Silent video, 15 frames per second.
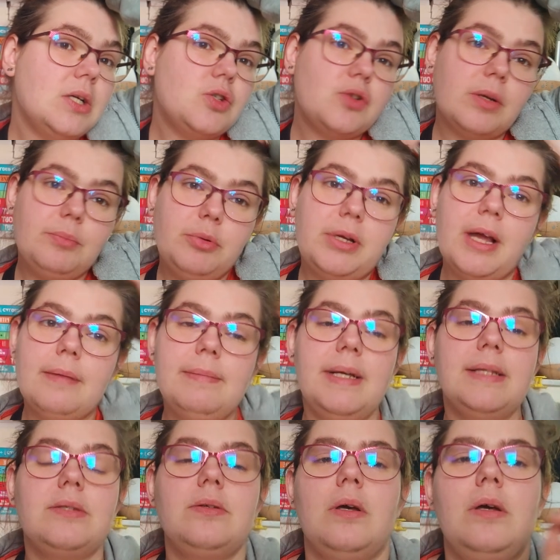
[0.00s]
J'aurais plus qu'à
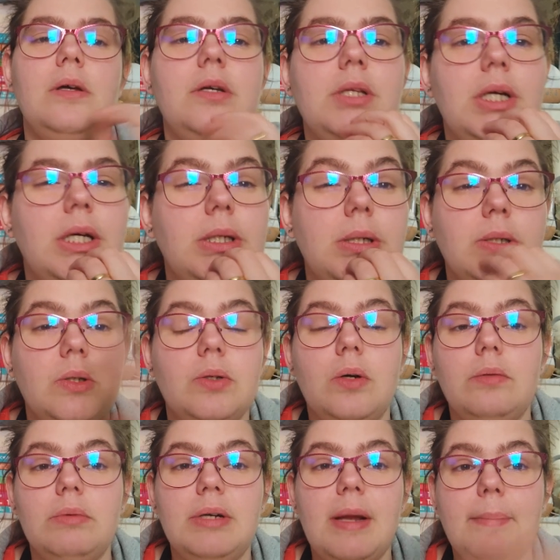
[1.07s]
mettre
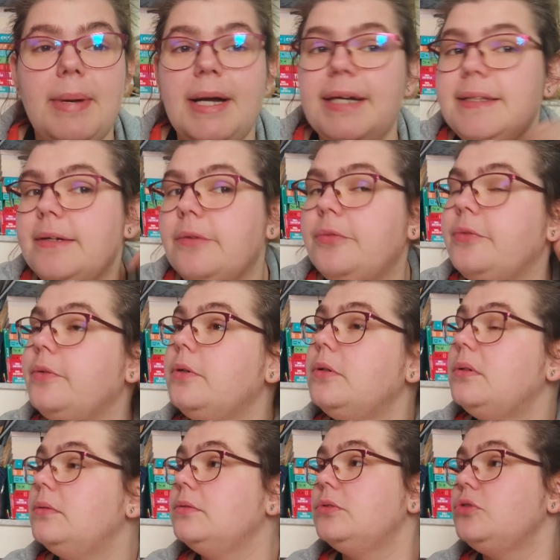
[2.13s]
la barre
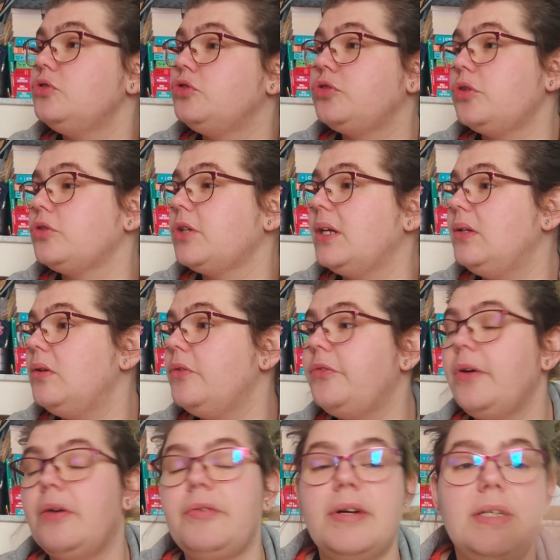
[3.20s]
d'infos. Je suis en train de le
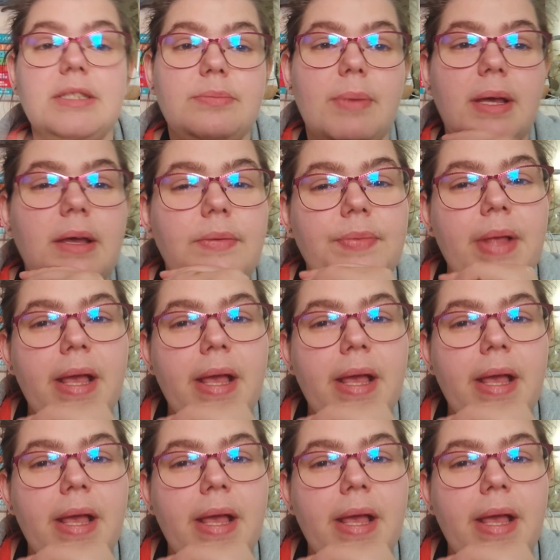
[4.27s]
faire, enfin il se met.